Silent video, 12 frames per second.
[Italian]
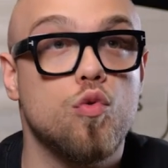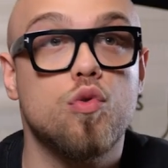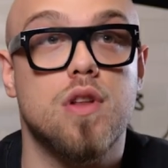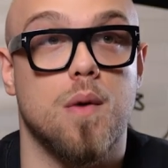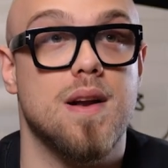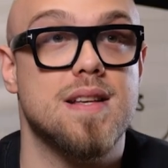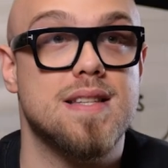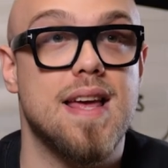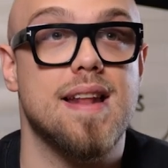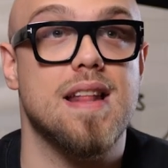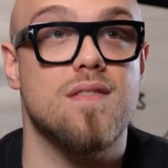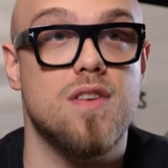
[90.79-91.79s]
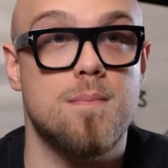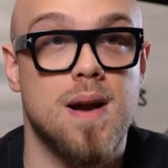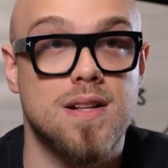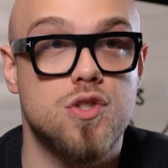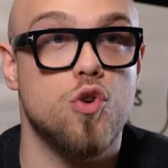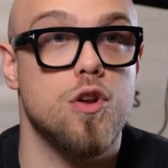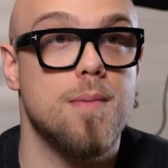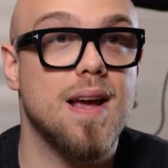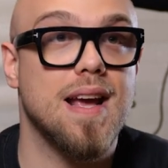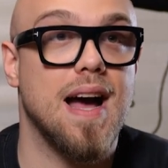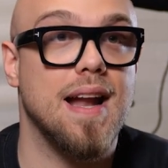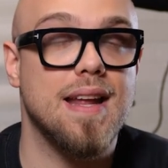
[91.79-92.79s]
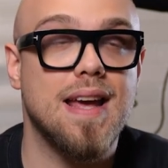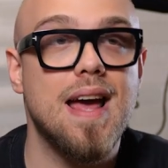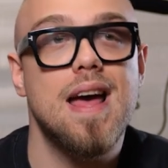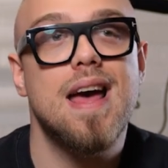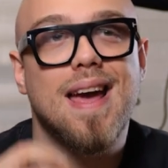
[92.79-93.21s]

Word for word: tutte quelle serie di vibrazioni meccaniche